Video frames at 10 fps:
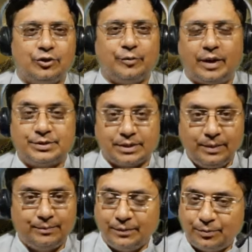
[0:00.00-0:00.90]
तो हम
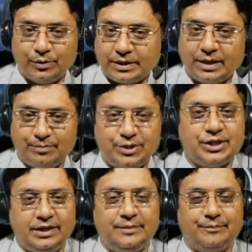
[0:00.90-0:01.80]
सभी परिपूर्णता के
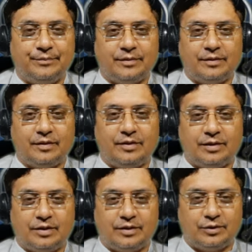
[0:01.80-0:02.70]
पीछे ही
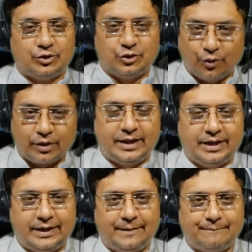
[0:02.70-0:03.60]
दौड़
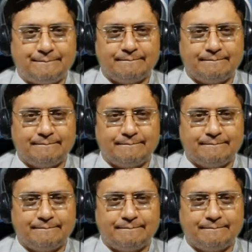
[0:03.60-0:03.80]
रहे हैं